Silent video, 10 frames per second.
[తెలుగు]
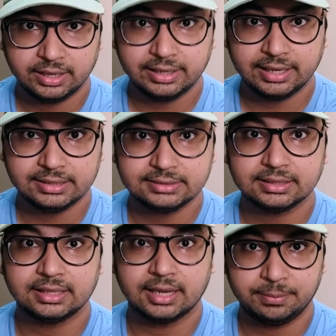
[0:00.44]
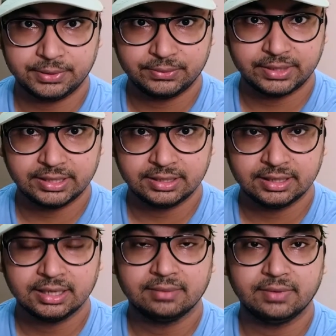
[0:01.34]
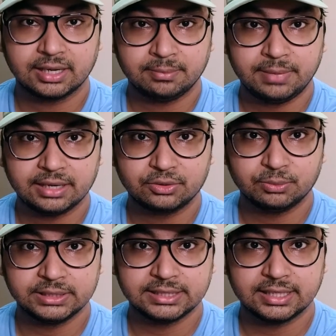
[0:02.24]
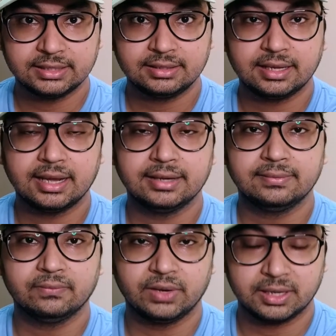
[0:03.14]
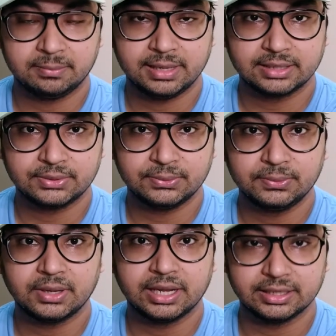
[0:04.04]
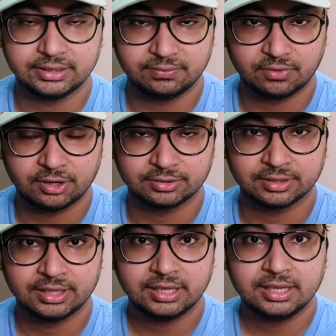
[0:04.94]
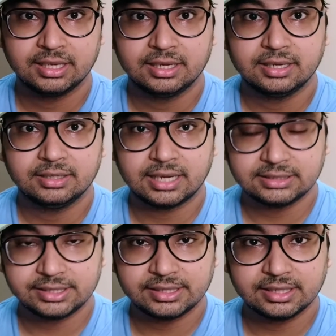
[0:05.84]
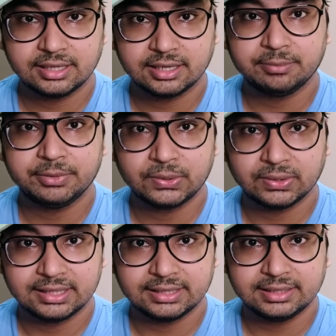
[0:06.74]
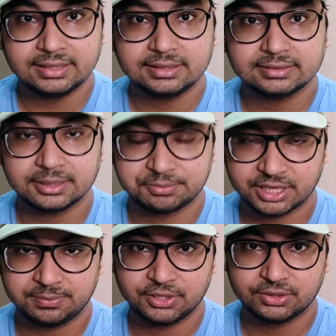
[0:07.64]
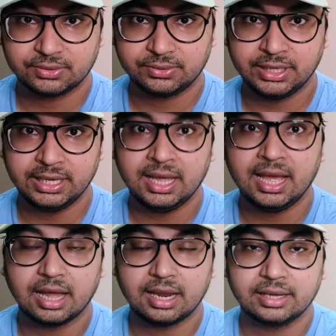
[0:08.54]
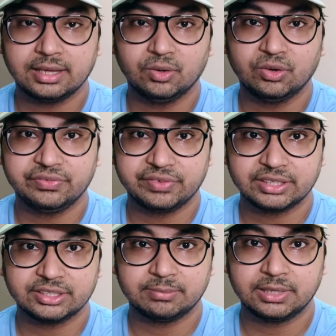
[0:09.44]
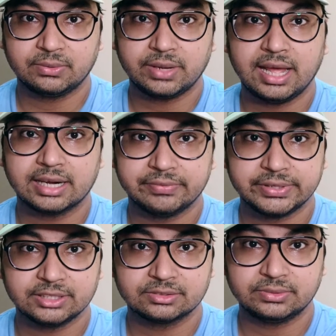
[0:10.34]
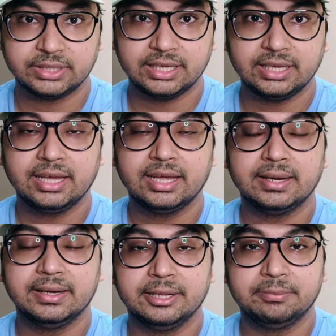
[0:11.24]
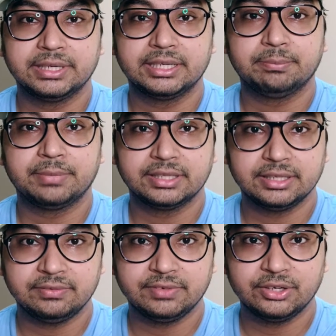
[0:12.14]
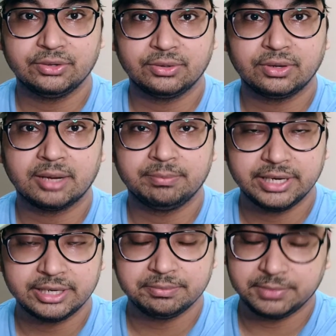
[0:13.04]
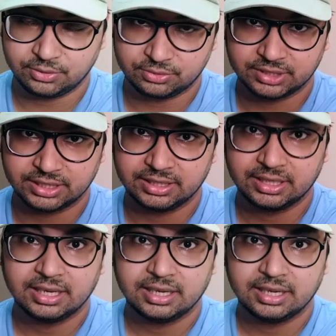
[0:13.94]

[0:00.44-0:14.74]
హే గైస్ నా పేరు ఉదయ్ వెల్కమ్ బ్యాక్ టు మై ఛానల్ అండ్ వెల్కమ్ బ్యాక్ టు అనదర్ బ్లాగ్ నా ఛానల్ కనుక మీరు కొత్త అయితే సబ్స్క్రైబ్ చేసుకోండి అలాగే నోటిఫికేషన్ బెల్ కూడా యాక్టివేట్ చేసుకుంటే నేను పెట్టే ప్రతి వీడియో అప్డేట్ మీకు వస్తాయి